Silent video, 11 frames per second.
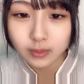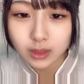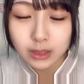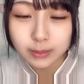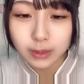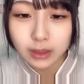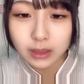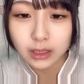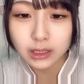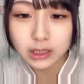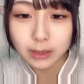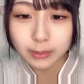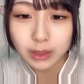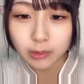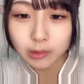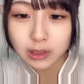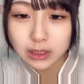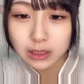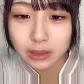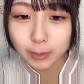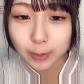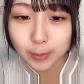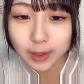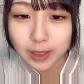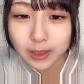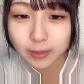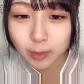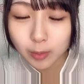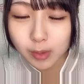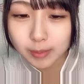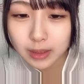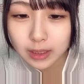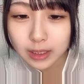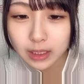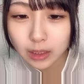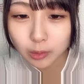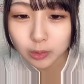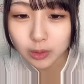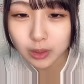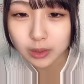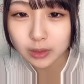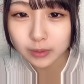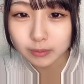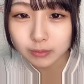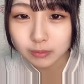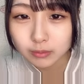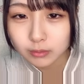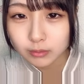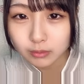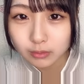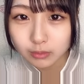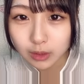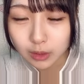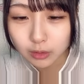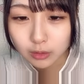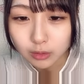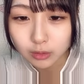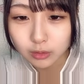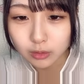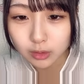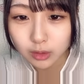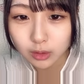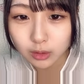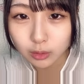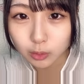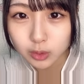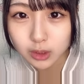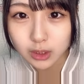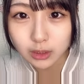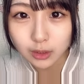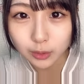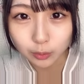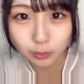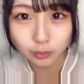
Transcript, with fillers: そういえば何日か前に岡さんがモバメモバメにリーナのこと書いてたえ教えてよ